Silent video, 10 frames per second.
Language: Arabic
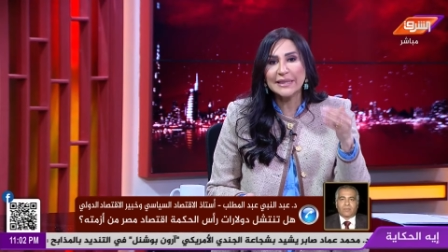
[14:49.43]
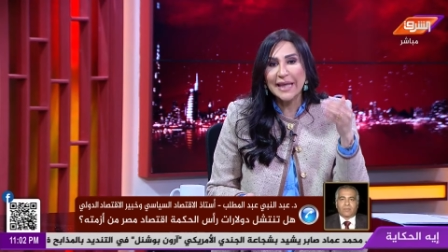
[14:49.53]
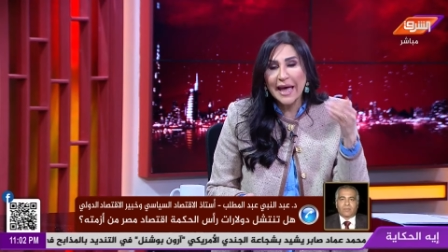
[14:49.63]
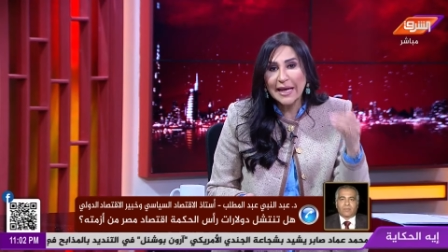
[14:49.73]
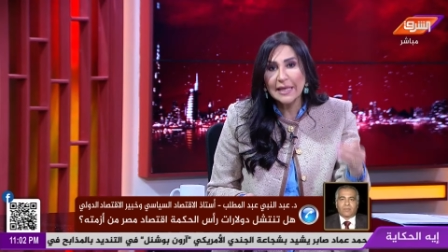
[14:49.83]

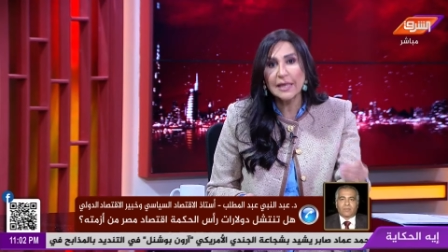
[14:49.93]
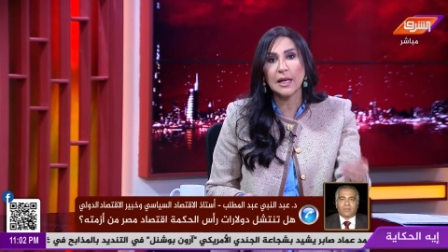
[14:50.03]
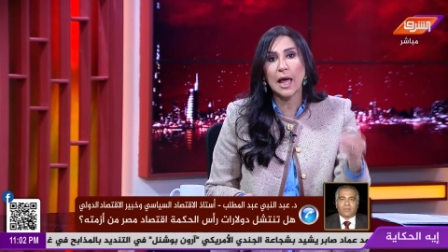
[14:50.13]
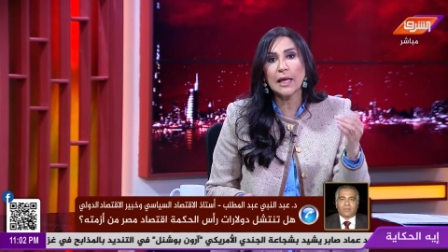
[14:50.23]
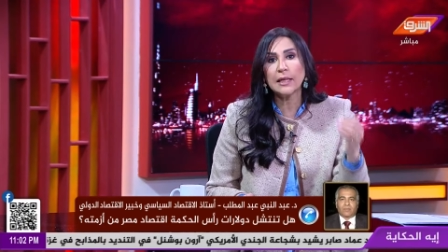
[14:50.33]

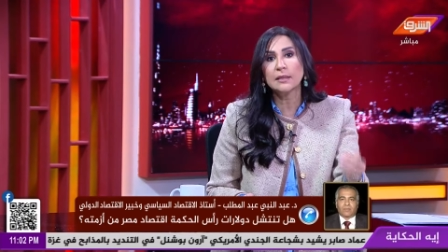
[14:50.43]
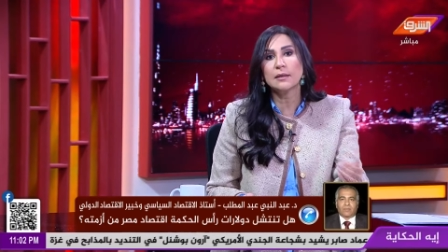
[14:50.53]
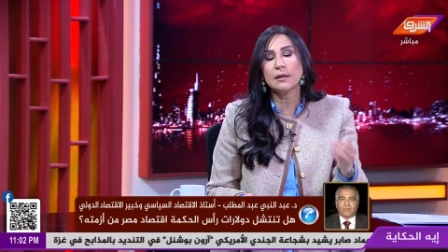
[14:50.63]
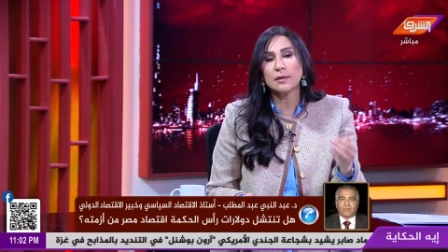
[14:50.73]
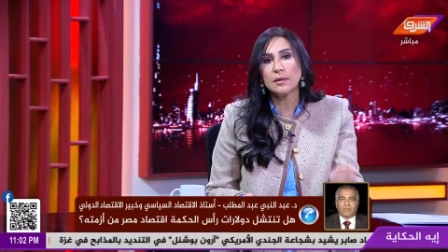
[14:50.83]
تاجل اي
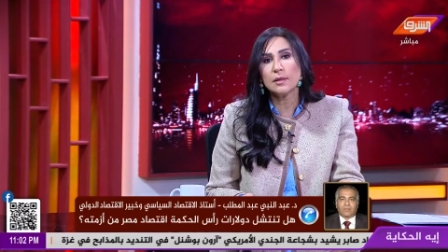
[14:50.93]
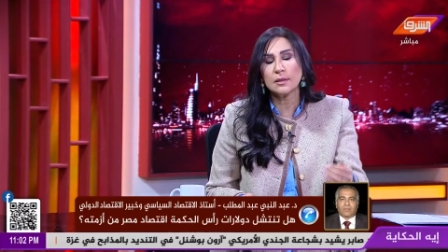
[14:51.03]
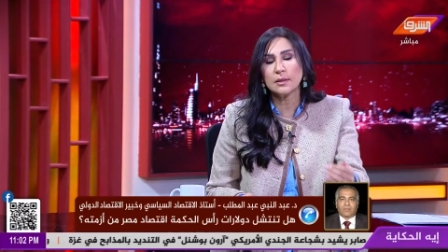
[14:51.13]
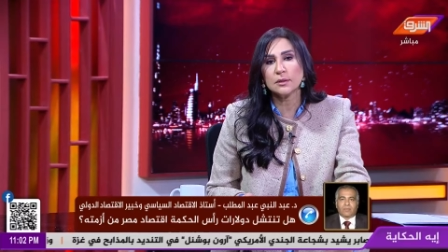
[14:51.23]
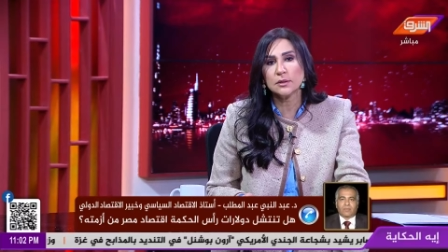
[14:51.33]
قرار
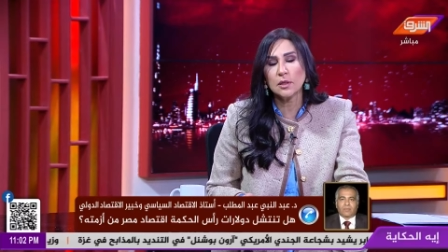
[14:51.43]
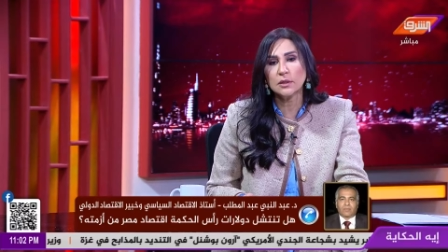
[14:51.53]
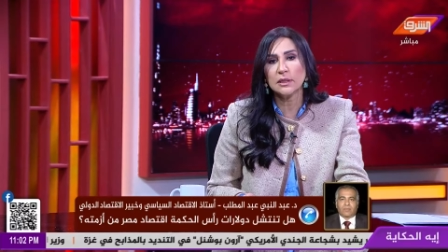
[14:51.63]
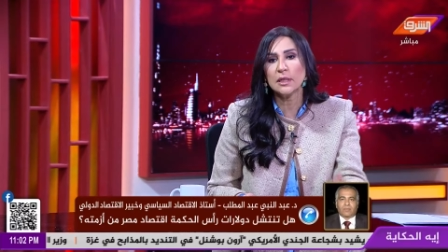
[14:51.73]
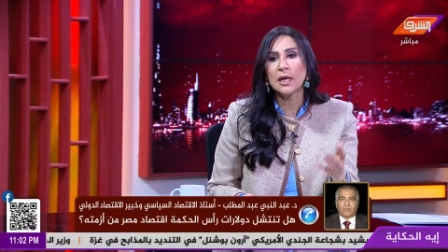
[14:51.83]

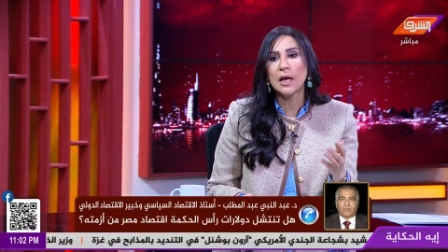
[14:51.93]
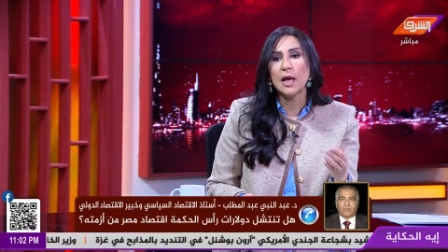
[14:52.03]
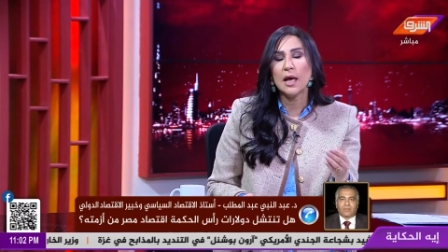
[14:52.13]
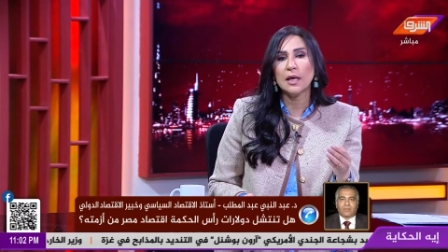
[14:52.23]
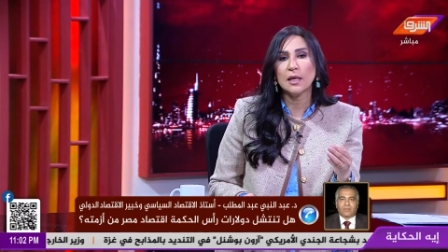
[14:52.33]
اقتصادي
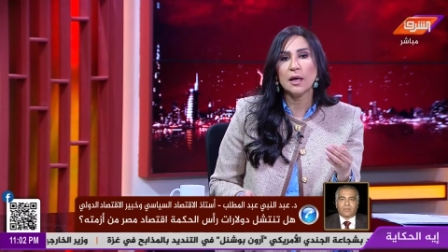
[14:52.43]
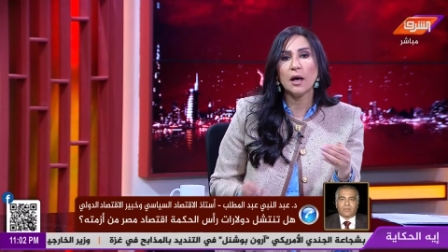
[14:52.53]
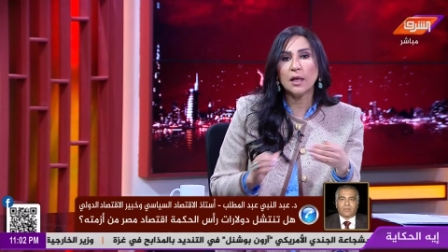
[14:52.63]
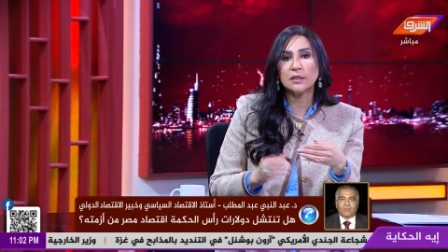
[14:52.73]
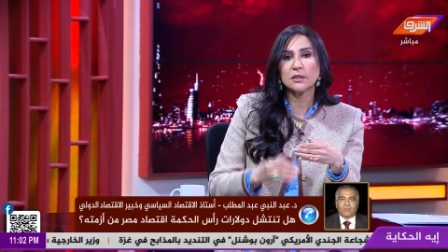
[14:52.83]
آه،
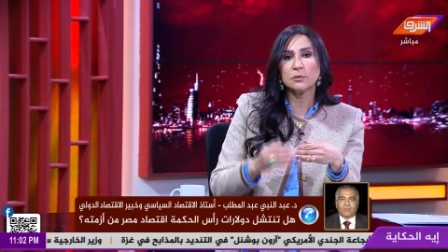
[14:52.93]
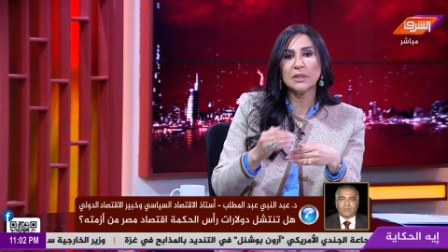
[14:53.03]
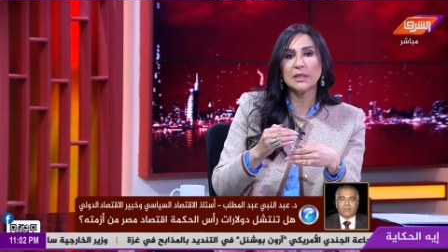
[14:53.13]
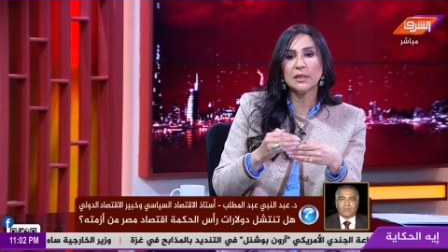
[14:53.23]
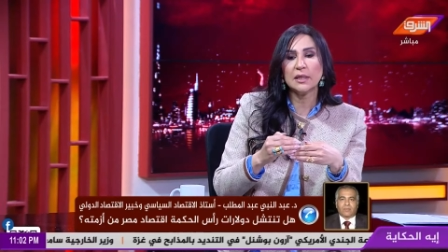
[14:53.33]
خاص
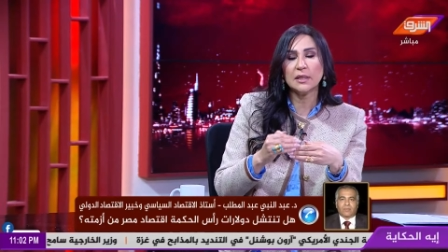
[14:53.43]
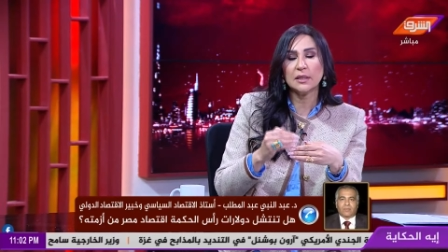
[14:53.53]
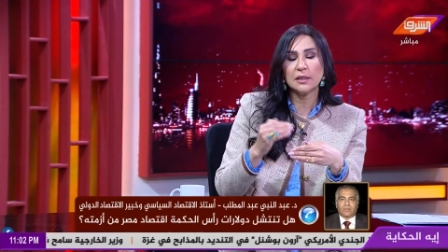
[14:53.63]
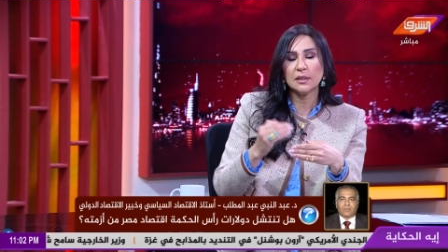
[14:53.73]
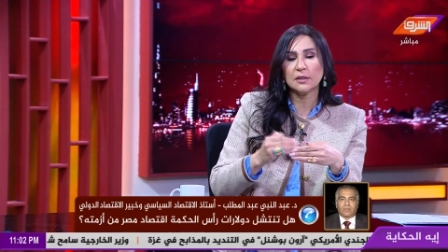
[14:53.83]

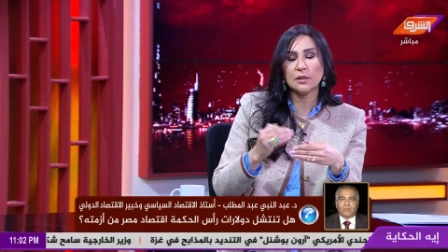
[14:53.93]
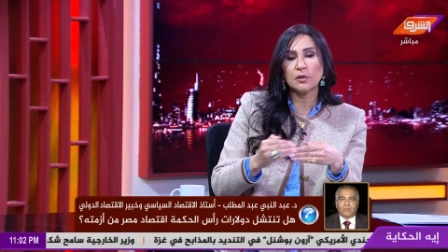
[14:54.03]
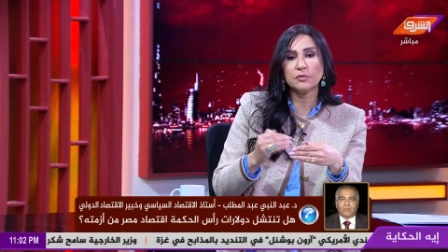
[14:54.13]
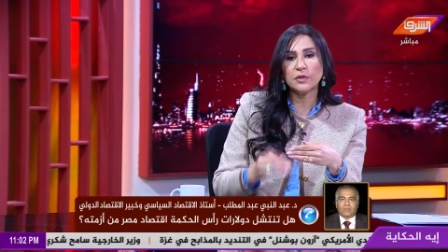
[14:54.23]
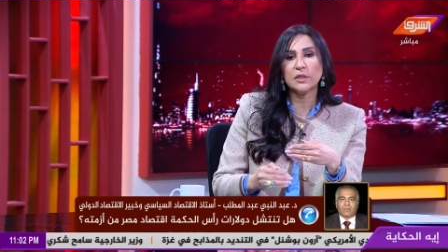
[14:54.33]

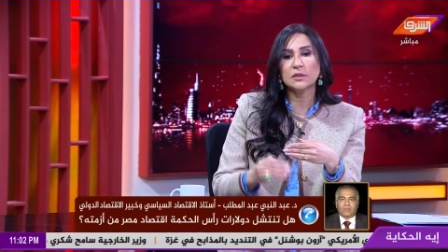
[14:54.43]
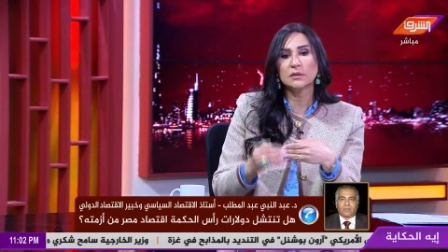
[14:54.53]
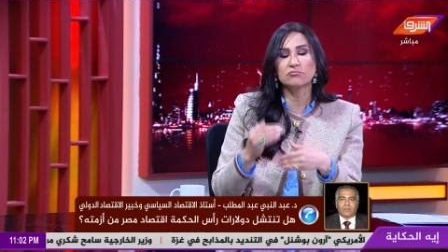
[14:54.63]
بتخفيض